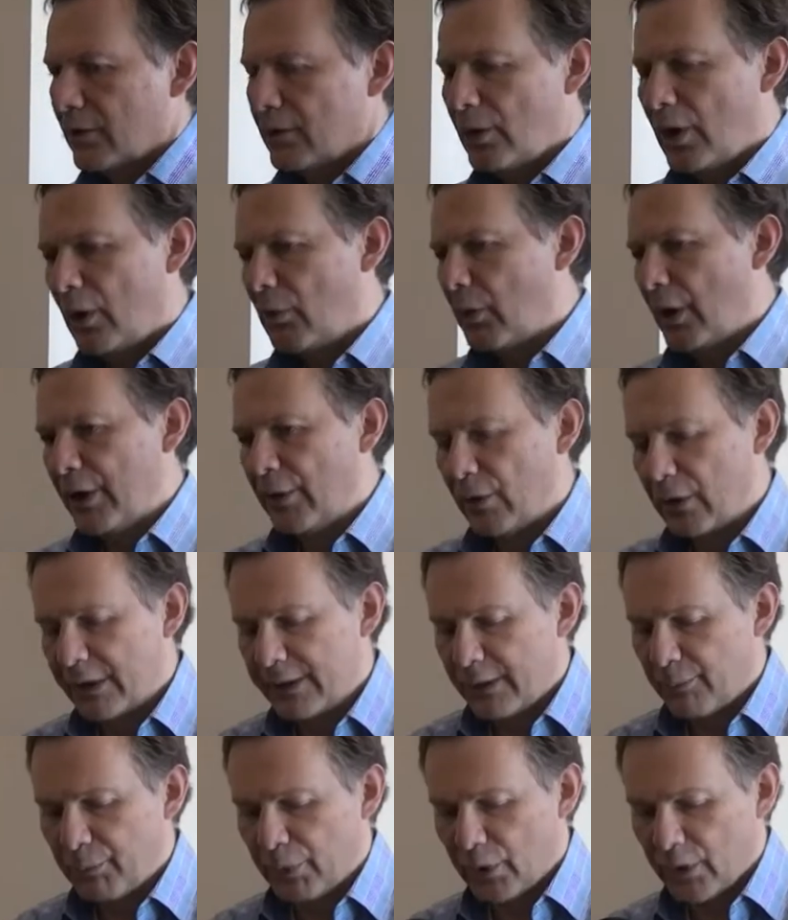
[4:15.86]
No, bueno,
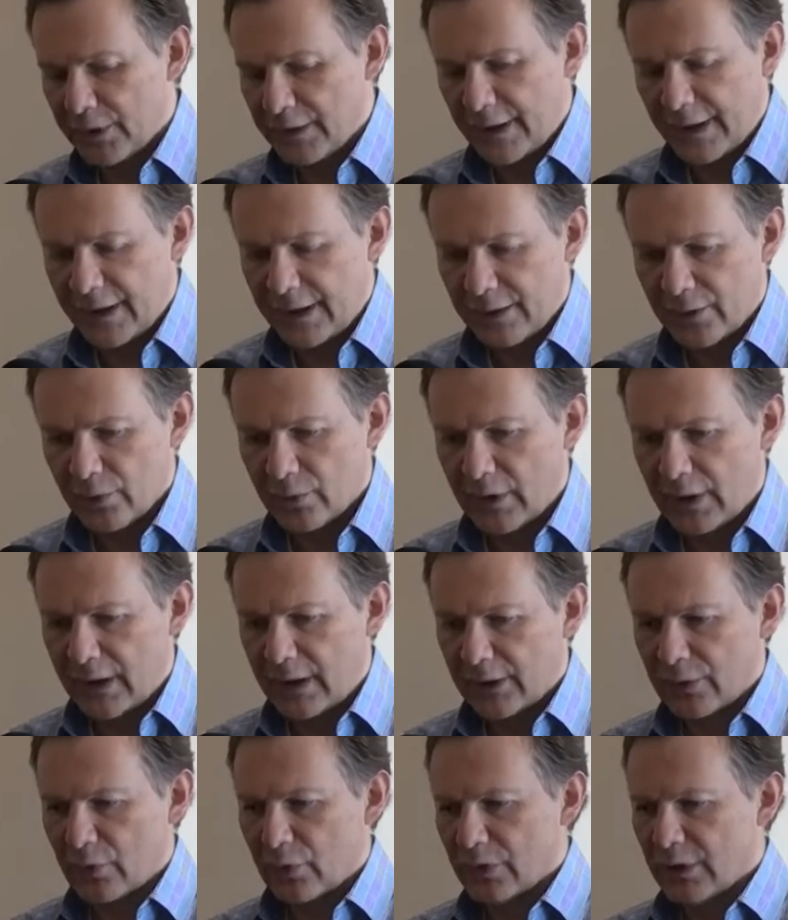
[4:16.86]
¿qué te puedo decir? Es una de
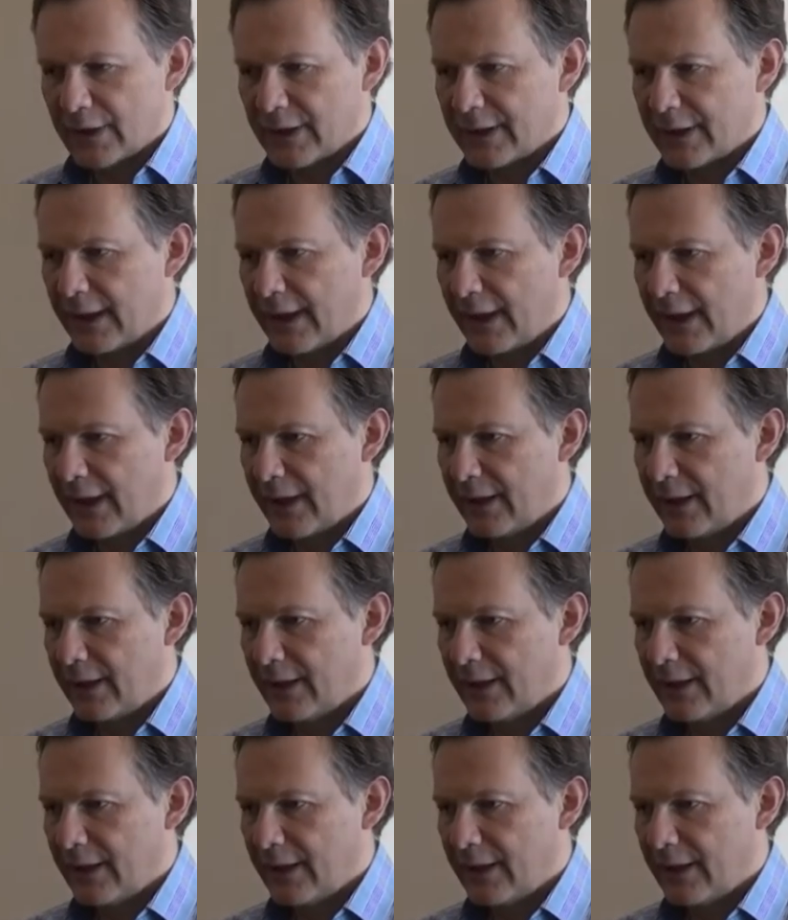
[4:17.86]
las cosas que